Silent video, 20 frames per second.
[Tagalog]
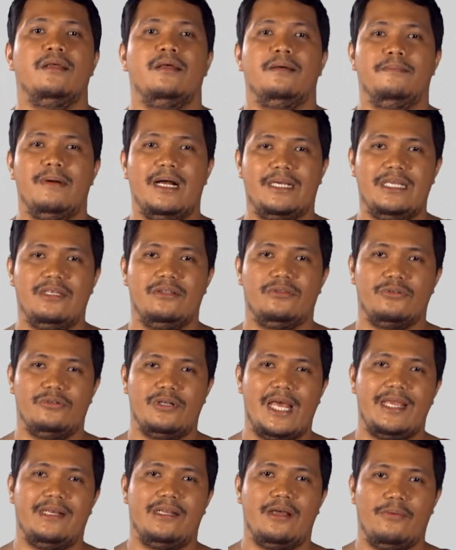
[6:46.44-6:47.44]
Maging
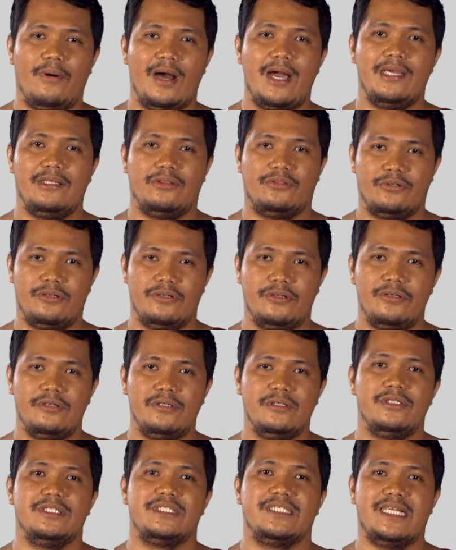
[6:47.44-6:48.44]
tulay nawa ito
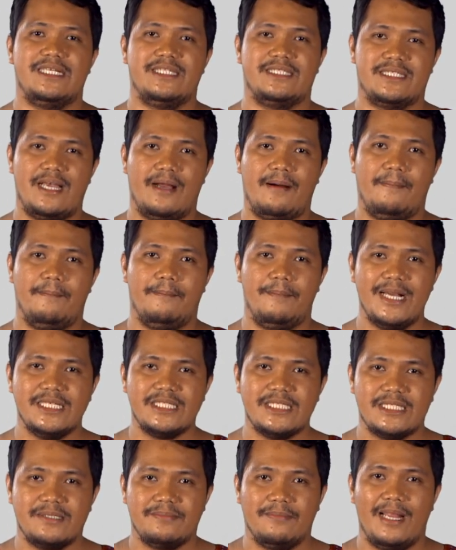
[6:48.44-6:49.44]
sa isang
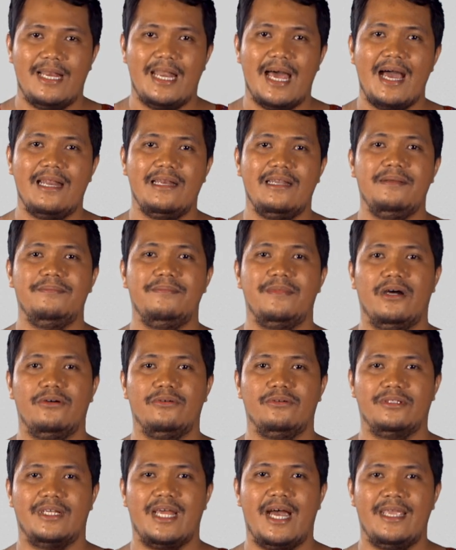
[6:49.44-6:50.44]
mas malalim na
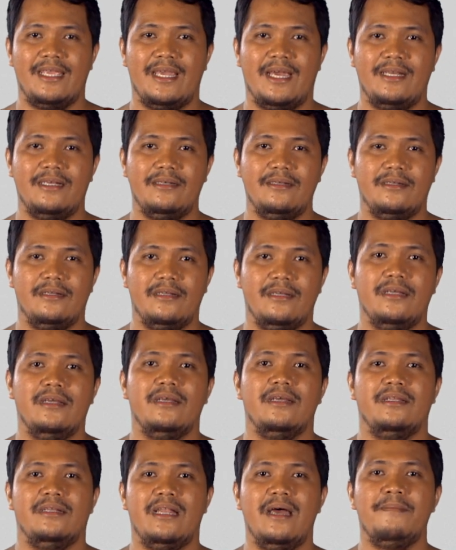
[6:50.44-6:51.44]
ugnayan
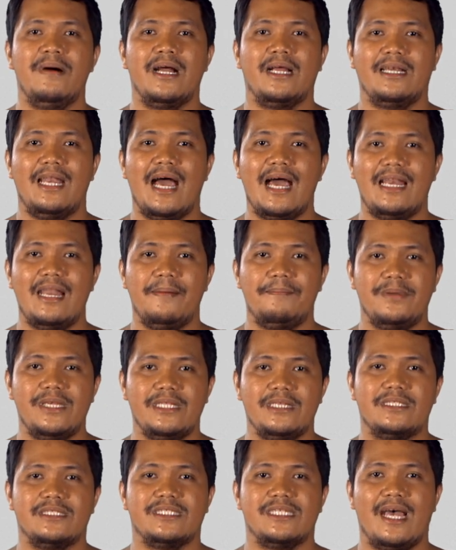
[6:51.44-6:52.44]
na maglalapit
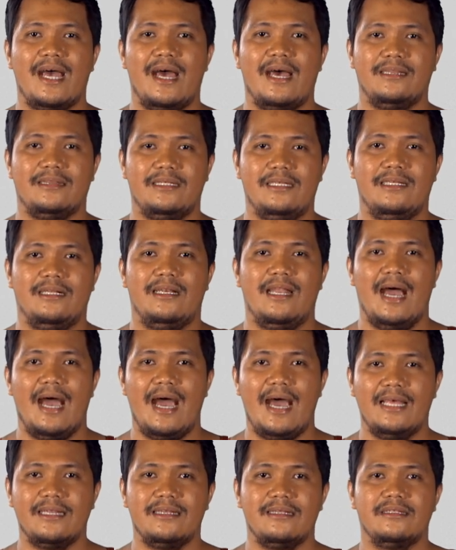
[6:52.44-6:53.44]
sa ating
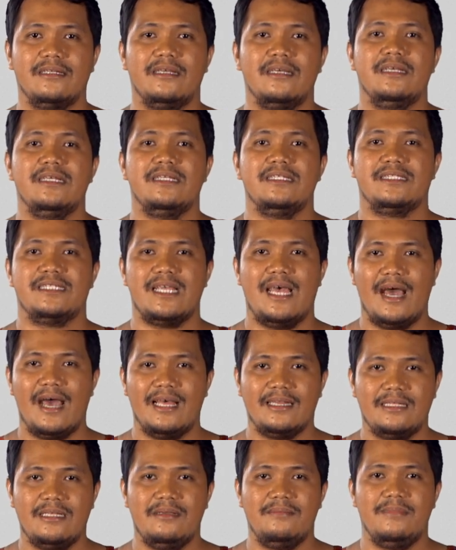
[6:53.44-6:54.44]
lahat sa
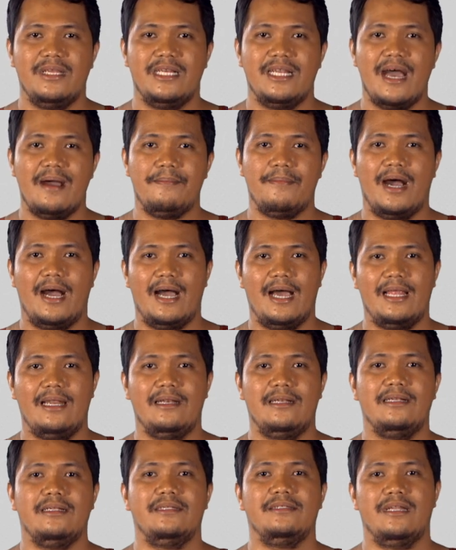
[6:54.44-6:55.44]
ating
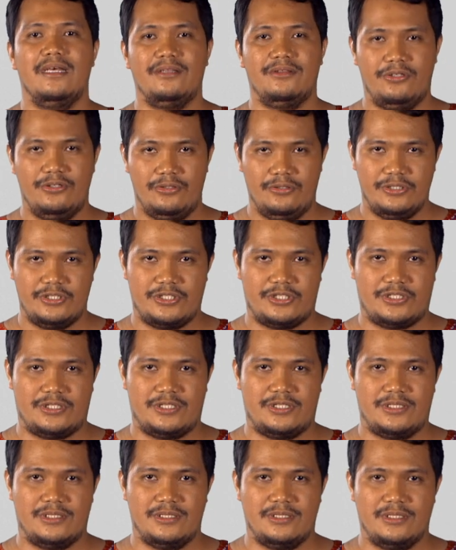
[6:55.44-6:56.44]
minamahal na Diyos.
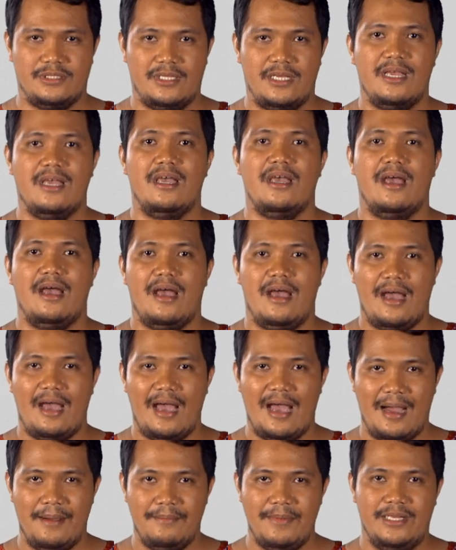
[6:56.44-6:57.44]

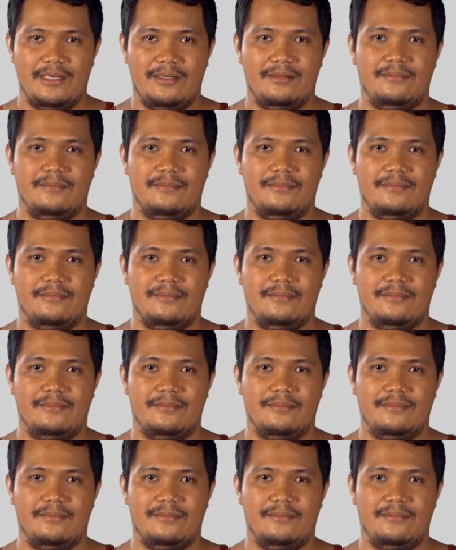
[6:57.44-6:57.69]
Amen.